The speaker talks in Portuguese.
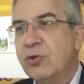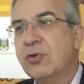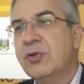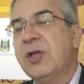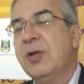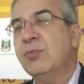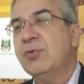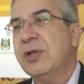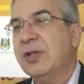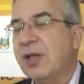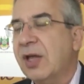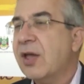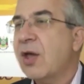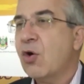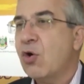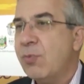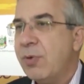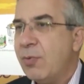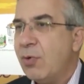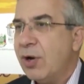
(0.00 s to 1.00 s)
temos até que
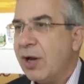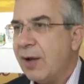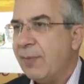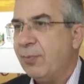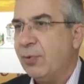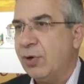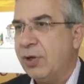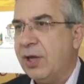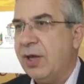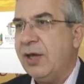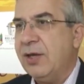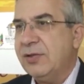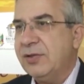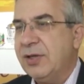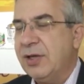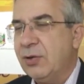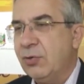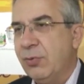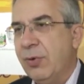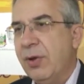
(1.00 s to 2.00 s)
comemorar, porque esse
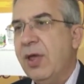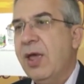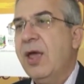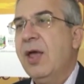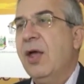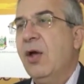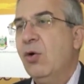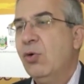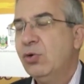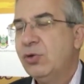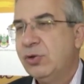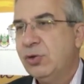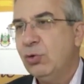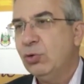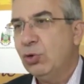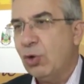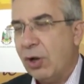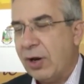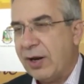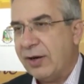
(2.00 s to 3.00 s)
ano se o
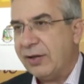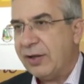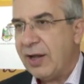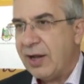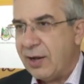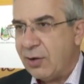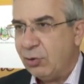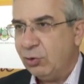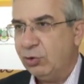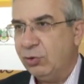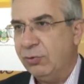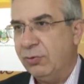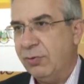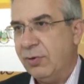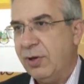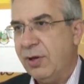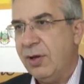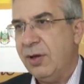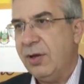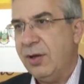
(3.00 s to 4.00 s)
dólar está alto
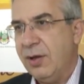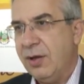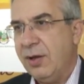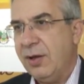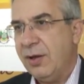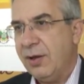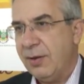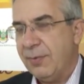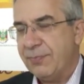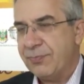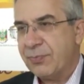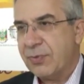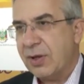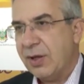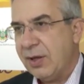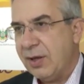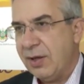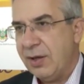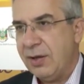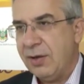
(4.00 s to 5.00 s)
e,
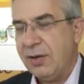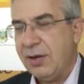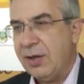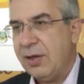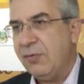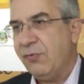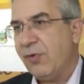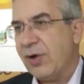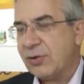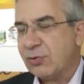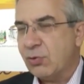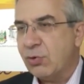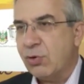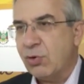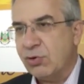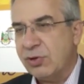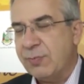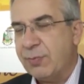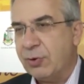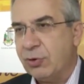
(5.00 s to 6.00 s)
e, e, faz com que
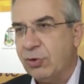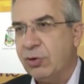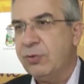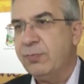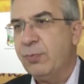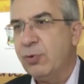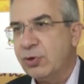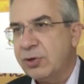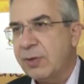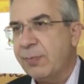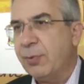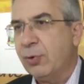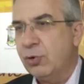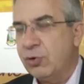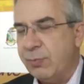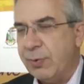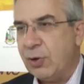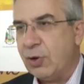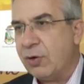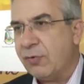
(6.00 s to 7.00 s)
os importadores busquem produtos
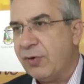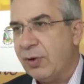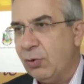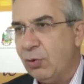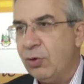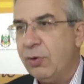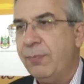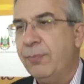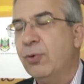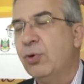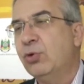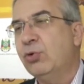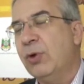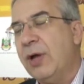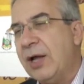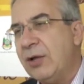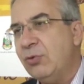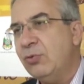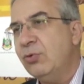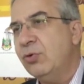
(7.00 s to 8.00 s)
de menor valor, por outro
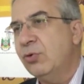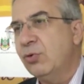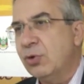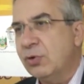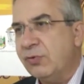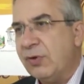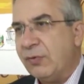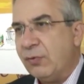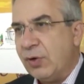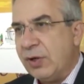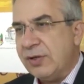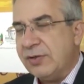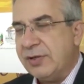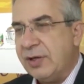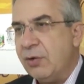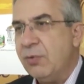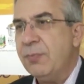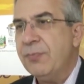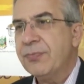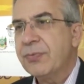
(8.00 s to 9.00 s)
lado, nos favoreceu